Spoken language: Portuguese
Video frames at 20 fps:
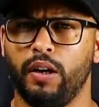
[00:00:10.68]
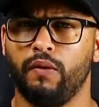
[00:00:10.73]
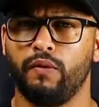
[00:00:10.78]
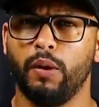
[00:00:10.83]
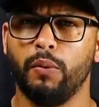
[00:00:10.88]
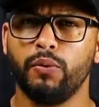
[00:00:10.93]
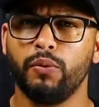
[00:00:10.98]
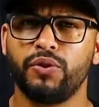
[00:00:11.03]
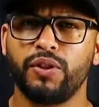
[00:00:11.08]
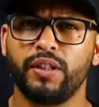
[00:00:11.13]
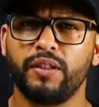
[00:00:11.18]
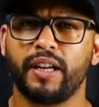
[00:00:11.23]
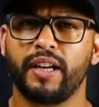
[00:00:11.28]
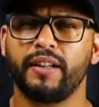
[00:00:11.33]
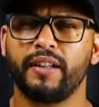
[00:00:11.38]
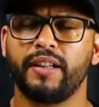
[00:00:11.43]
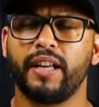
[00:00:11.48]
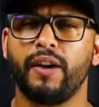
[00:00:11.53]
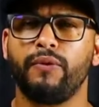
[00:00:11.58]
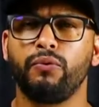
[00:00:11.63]
Vamos
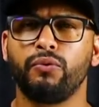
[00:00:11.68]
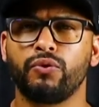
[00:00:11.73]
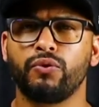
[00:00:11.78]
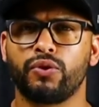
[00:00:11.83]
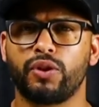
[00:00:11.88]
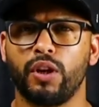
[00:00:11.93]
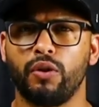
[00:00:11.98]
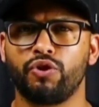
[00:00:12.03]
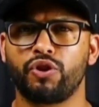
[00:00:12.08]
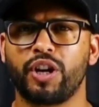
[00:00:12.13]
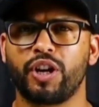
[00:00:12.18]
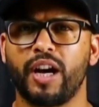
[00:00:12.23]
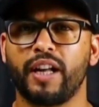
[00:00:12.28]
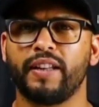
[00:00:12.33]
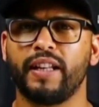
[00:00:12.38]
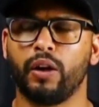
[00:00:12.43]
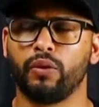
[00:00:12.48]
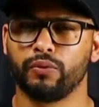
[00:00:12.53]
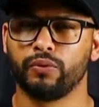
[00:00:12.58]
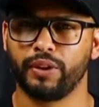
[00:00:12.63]
entender a função de
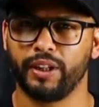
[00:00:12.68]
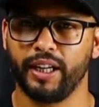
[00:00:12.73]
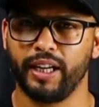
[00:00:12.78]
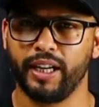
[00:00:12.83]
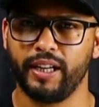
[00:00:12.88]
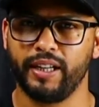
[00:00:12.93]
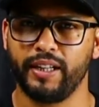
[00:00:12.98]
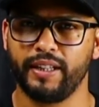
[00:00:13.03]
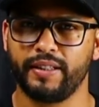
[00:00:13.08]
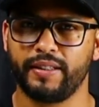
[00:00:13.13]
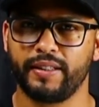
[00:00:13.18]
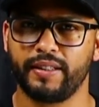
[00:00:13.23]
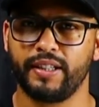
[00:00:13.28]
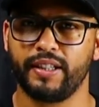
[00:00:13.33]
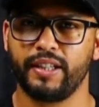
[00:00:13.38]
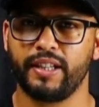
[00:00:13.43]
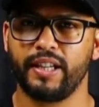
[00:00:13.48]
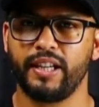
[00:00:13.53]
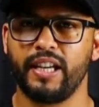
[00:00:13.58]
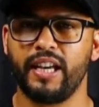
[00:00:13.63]
cada um deles
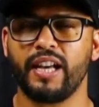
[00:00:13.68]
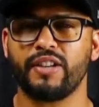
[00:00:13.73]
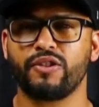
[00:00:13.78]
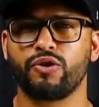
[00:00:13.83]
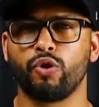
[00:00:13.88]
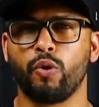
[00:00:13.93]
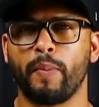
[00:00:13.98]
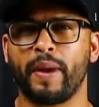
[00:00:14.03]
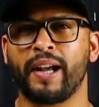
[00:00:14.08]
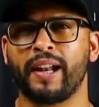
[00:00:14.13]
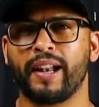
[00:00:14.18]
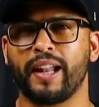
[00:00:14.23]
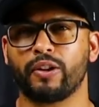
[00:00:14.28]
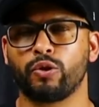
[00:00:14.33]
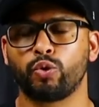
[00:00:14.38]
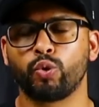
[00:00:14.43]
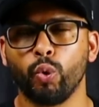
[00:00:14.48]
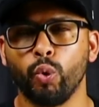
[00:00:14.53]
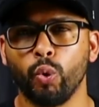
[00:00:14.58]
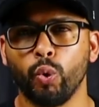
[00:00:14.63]
e as
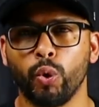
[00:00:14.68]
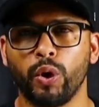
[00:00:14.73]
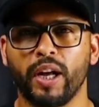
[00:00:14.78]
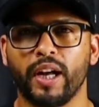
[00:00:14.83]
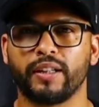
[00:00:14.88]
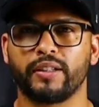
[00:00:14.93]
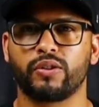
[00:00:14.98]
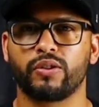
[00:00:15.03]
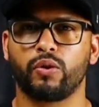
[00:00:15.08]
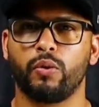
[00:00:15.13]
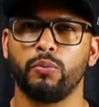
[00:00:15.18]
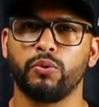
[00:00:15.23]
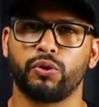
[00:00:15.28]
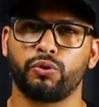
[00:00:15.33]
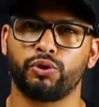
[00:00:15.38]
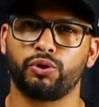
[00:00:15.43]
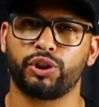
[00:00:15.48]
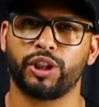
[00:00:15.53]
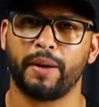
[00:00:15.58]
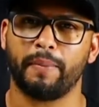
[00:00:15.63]
nomenclaturas, como são
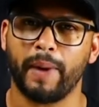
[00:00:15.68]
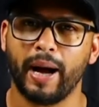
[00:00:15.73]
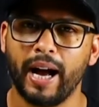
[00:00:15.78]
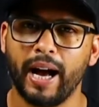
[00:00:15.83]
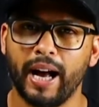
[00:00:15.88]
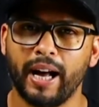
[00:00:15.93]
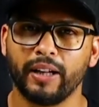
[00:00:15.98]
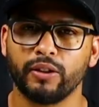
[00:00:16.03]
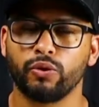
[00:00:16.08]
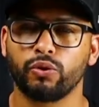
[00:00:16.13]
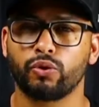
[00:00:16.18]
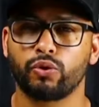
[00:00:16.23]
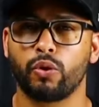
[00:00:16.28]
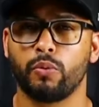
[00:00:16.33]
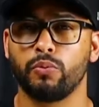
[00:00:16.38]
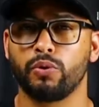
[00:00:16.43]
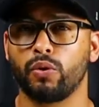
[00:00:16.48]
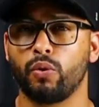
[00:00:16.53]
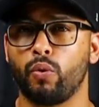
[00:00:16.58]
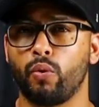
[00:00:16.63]
chamados, como
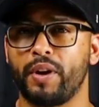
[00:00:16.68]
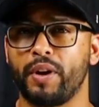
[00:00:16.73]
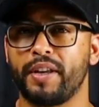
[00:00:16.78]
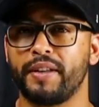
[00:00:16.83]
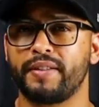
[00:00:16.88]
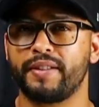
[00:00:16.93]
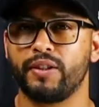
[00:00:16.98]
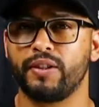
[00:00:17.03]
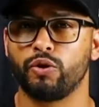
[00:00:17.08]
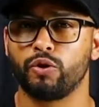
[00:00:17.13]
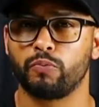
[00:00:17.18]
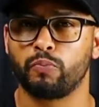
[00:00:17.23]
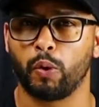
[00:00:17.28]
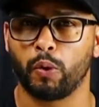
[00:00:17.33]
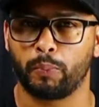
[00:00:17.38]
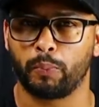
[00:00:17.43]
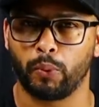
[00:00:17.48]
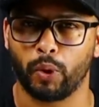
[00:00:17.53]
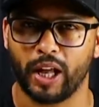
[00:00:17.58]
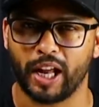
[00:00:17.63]
são conhecidos
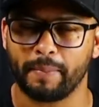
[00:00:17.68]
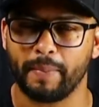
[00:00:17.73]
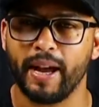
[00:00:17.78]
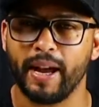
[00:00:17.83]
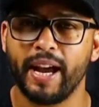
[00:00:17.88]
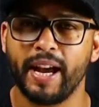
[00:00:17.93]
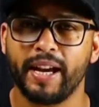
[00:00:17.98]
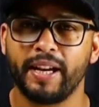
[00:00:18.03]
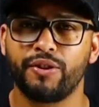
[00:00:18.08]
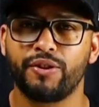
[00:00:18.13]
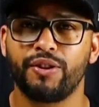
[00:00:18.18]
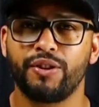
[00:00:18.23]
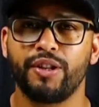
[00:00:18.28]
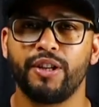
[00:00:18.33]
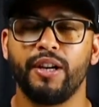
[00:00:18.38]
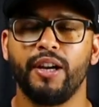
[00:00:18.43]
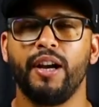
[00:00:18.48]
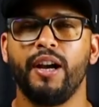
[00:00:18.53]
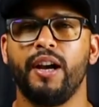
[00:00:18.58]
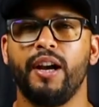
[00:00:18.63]
popularmente,
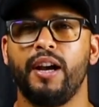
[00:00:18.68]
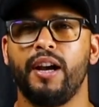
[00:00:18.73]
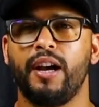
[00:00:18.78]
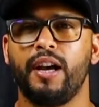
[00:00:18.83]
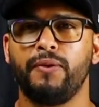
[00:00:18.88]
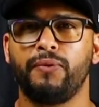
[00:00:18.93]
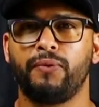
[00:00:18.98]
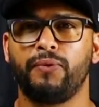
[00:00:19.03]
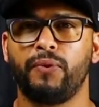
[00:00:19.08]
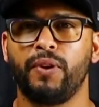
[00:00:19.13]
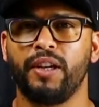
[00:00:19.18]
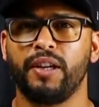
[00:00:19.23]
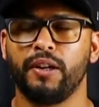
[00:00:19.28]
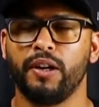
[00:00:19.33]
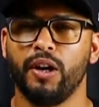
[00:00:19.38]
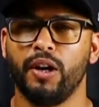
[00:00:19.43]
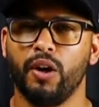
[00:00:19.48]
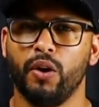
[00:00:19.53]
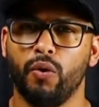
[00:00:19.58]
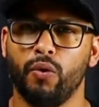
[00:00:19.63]
enfim,
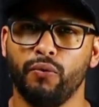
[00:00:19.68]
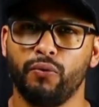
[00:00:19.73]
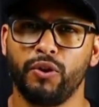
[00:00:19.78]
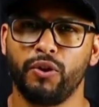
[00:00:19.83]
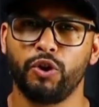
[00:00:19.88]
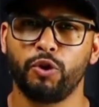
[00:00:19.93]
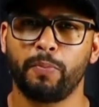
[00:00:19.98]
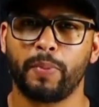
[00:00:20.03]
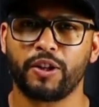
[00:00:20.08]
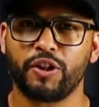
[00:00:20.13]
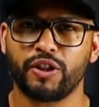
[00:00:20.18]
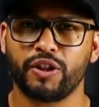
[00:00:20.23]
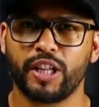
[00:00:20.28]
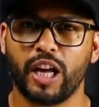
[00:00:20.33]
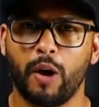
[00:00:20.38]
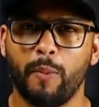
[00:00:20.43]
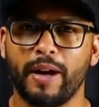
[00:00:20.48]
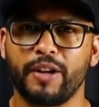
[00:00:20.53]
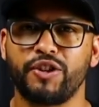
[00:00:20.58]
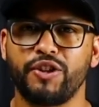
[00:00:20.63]
um vídeo para te dar
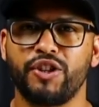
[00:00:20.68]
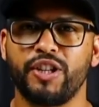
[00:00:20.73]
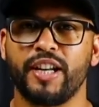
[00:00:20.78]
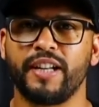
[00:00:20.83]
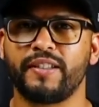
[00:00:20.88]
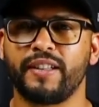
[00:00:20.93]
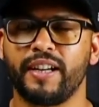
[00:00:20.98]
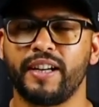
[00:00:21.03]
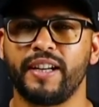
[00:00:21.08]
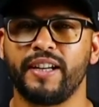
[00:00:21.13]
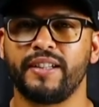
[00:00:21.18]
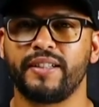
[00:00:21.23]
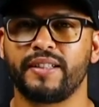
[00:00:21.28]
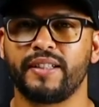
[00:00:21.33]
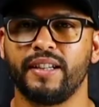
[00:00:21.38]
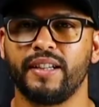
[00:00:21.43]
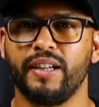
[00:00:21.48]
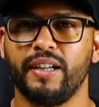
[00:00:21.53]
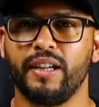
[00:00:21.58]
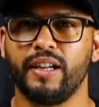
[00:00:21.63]
uma diretriz
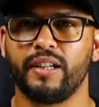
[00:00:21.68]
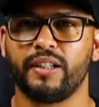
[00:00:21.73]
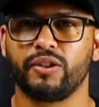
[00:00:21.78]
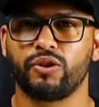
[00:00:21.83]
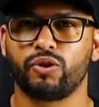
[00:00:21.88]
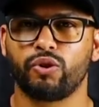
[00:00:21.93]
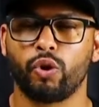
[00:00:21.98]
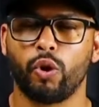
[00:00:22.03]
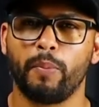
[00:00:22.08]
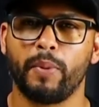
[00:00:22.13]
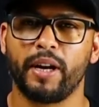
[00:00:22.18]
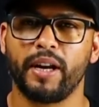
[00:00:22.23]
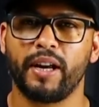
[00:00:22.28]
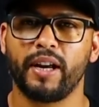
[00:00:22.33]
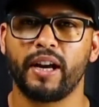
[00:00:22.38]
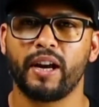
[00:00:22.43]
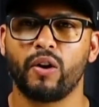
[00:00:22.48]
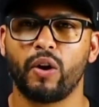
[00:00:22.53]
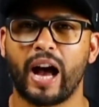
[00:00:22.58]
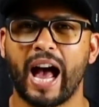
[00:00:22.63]
sobre
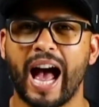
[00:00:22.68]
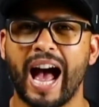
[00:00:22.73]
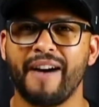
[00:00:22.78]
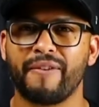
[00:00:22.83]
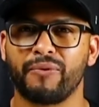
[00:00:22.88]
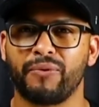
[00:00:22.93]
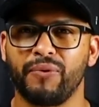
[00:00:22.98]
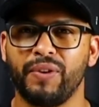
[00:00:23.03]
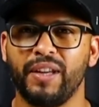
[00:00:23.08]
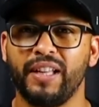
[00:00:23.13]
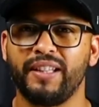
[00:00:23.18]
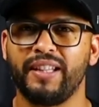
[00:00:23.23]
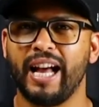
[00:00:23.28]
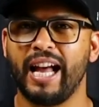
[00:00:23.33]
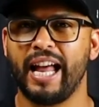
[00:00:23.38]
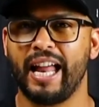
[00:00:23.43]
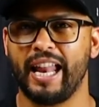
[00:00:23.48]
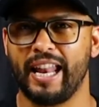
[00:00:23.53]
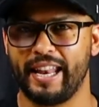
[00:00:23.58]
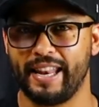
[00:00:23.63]
a vida
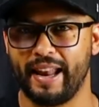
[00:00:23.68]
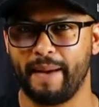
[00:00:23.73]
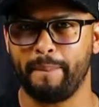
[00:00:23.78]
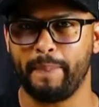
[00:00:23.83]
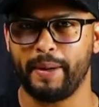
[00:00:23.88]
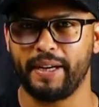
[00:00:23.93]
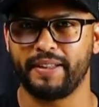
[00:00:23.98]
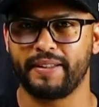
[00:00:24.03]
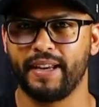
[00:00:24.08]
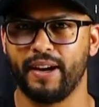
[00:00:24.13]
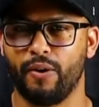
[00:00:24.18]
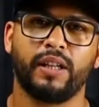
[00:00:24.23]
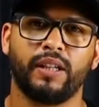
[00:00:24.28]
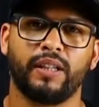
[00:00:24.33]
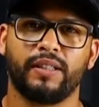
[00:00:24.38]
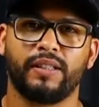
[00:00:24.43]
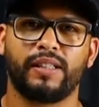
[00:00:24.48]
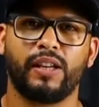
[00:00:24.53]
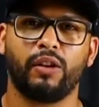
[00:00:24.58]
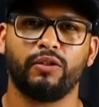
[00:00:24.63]
na prisão.
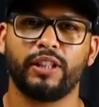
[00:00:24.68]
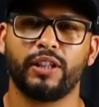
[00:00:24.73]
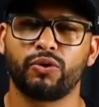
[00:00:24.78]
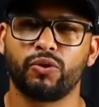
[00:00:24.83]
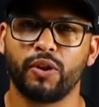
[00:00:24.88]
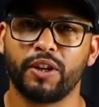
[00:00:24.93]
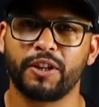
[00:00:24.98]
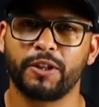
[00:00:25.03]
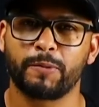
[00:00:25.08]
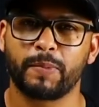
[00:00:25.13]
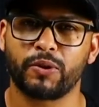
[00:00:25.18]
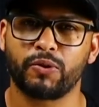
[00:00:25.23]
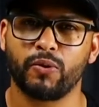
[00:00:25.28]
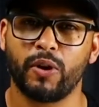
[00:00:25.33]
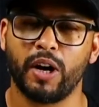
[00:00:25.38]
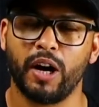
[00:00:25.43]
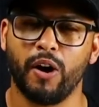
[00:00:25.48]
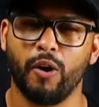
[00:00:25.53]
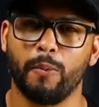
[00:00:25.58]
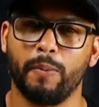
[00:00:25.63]
Saudações,
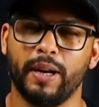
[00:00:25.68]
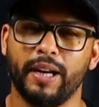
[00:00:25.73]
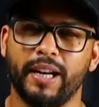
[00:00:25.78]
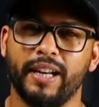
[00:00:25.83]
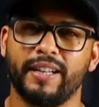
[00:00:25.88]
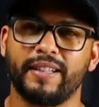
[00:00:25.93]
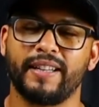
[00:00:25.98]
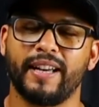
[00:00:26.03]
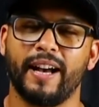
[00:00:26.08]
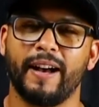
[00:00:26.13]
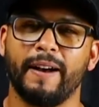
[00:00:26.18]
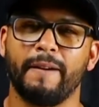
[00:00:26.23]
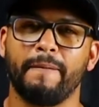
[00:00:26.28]
pessoal, beleza?